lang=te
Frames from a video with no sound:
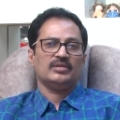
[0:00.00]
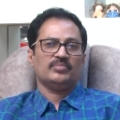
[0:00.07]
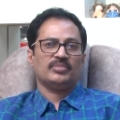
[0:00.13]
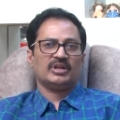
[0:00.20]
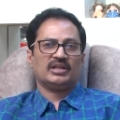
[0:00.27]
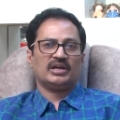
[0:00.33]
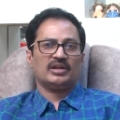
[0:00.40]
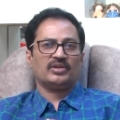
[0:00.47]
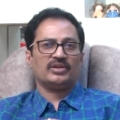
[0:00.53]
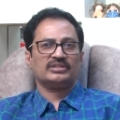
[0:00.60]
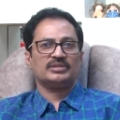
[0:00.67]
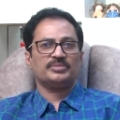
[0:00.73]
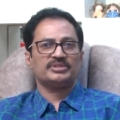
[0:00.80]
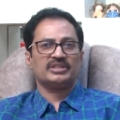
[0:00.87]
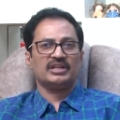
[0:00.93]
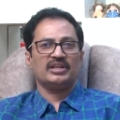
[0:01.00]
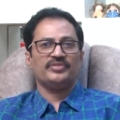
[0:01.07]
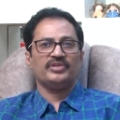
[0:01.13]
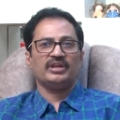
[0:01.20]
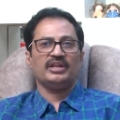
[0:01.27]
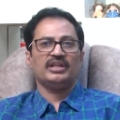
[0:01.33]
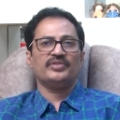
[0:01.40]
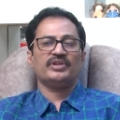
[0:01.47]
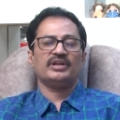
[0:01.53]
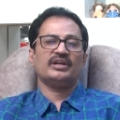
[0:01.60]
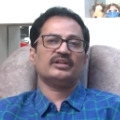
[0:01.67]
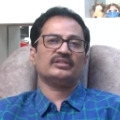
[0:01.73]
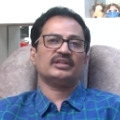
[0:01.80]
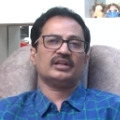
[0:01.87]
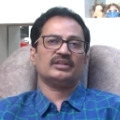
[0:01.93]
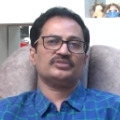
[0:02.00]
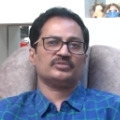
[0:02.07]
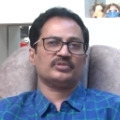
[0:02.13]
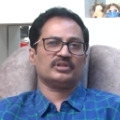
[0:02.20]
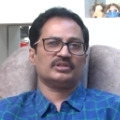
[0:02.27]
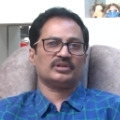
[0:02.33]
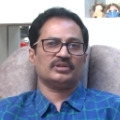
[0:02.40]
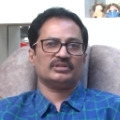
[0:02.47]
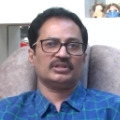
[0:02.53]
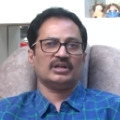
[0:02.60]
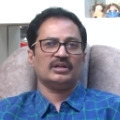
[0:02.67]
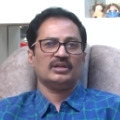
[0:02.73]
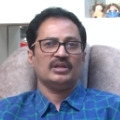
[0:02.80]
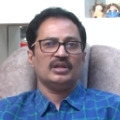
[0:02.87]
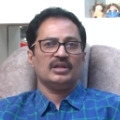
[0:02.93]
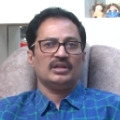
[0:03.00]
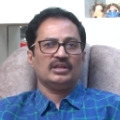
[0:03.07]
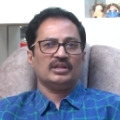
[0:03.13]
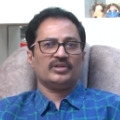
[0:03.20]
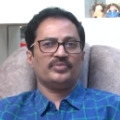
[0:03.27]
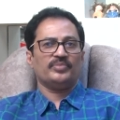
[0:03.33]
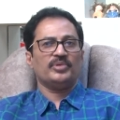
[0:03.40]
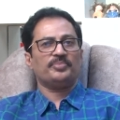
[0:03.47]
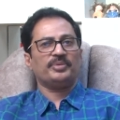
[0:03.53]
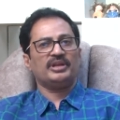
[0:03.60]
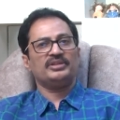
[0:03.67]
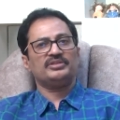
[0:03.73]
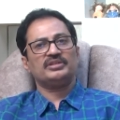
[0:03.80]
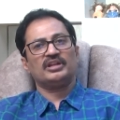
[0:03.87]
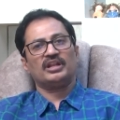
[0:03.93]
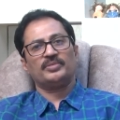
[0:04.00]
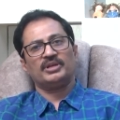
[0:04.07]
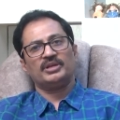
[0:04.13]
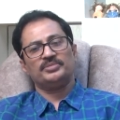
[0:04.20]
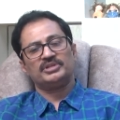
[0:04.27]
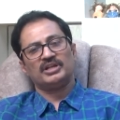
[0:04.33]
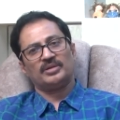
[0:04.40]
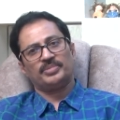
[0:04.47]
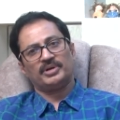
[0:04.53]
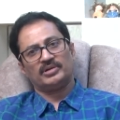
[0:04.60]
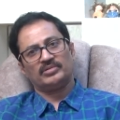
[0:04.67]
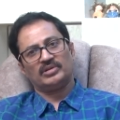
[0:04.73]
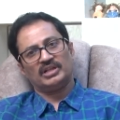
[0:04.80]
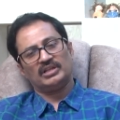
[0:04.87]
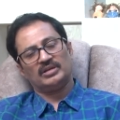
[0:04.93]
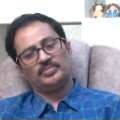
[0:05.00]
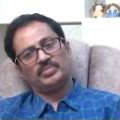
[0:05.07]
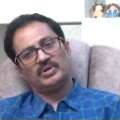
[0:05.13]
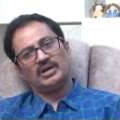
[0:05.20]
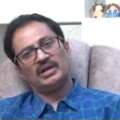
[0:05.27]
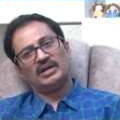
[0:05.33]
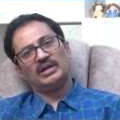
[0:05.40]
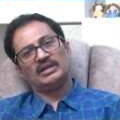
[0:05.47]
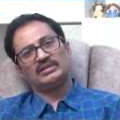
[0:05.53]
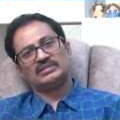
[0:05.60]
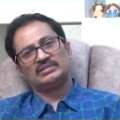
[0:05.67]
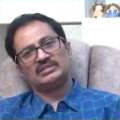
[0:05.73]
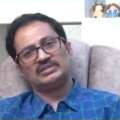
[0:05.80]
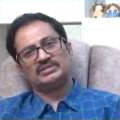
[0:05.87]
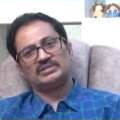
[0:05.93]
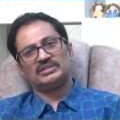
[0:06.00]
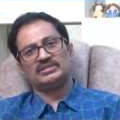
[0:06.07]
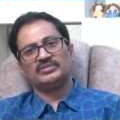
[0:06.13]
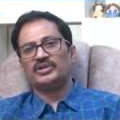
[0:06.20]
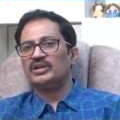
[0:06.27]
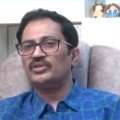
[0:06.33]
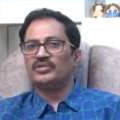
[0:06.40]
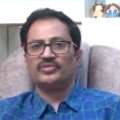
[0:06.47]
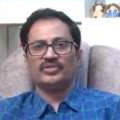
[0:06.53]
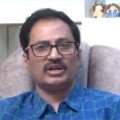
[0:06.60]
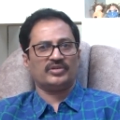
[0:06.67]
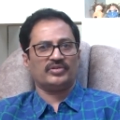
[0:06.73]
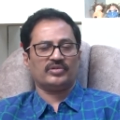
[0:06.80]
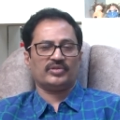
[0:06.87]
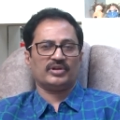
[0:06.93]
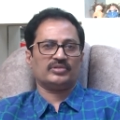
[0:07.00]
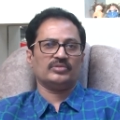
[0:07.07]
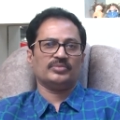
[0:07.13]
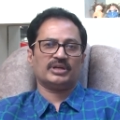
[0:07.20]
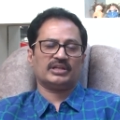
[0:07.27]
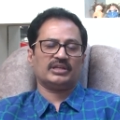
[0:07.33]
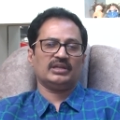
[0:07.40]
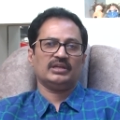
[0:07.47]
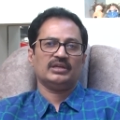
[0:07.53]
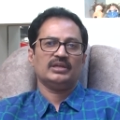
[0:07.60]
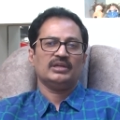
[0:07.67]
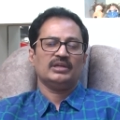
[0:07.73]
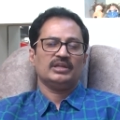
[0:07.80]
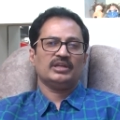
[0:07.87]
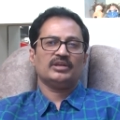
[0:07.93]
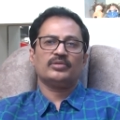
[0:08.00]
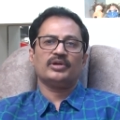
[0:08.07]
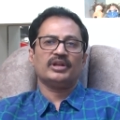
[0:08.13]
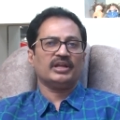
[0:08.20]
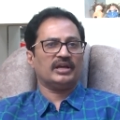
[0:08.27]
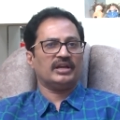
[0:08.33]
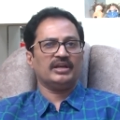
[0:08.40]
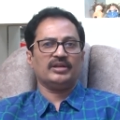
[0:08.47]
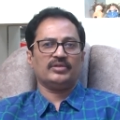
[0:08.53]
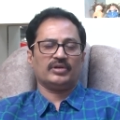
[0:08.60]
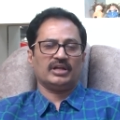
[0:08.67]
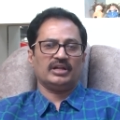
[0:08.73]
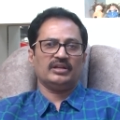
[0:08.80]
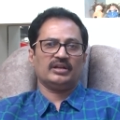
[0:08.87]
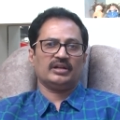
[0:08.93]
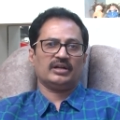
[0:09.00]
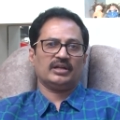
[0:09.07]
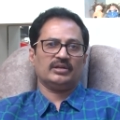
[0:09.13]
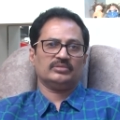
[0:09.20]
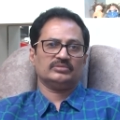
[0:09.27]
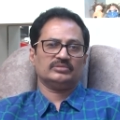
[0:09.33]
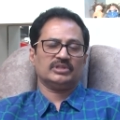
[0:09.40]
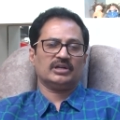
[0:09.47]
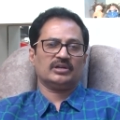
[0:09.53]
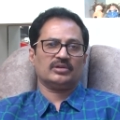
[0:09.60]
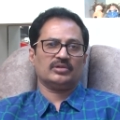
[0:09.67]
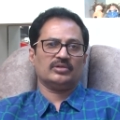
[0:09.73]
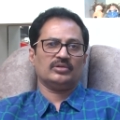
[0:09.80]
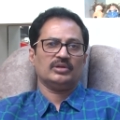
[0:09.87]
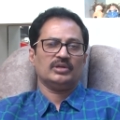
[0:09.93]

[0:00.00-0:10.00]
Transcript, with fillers: మనకి ఆరోగ్య సమస్యలు ఏవి లేవని నిర్ధారించుకున్న తర్వాత ఇరవై ముప్పై నుంచి నలభై నిమిషాల పాటు లేదా బాగా ఎక్సర్సైజ్ చేసేవాళ్ళు ఒక వన్ అవర్ వరకు మనకి ఇంక్లూడింగ్ అన్నీ కూడా అన్ని రకాలు దాంట్లో